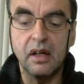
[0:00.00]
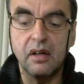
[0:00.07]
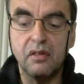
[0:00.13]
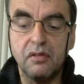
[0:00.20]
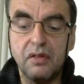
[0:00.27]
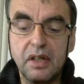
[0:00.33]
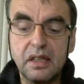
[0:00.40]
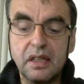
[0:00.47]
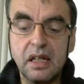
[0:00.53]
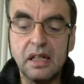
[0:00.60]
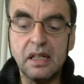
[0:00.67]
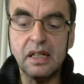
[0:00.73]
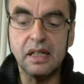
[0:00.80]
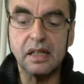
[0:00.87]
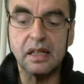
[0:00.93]
Wisst ihr
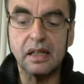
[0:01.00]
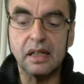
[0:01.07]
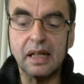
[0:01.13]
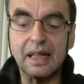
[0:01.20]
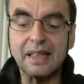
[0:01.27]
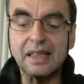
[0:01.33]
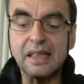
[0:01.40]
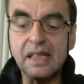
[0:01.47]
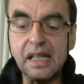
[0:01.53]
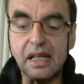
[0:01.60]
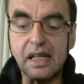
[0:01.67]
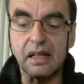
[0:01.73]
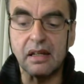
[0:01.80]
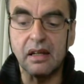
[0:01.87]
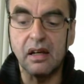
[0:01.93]
nicht, dass
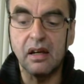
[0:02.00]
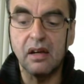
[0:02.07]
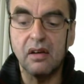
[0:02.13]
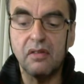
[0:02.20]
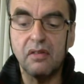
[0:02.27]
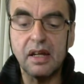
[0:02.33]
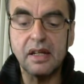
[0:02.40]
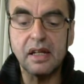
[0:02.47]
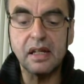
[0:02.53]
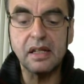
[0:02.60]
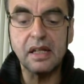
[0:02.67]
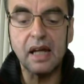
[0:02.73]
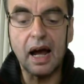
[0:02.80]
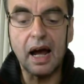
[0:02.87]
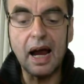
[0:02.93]
die, welche
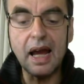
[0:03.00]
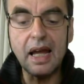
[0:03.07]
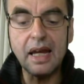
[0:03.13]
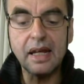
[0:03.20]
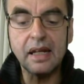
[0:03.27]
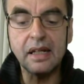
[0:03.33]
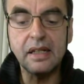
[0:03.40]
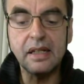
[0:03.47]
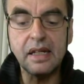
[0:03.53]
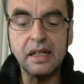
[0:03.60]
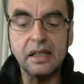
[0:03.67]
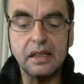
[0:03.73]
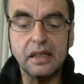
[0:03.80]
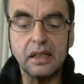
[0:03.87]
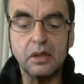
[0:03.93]
die heiligen
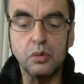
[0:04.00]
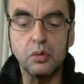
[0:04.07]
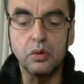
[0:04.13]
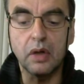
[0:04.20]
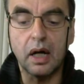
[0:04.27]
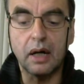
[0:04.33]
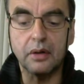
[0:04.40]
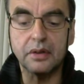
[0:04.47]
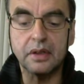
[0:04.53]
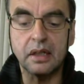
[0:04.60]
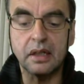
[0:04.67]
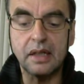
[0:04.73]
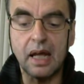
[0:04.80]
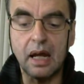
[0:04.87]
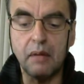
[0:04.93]
Dienste tun aus
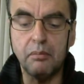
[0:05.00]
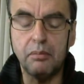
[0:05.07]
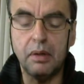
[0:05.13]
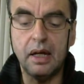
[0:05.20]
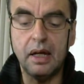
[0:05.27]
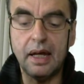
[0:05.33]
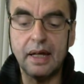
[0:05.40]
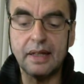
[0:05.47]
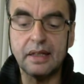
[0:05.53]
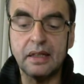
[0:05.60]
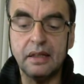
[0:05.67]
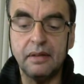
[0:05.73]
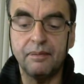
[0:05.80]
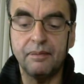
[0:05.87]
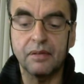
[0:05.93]
dem Tempel essen,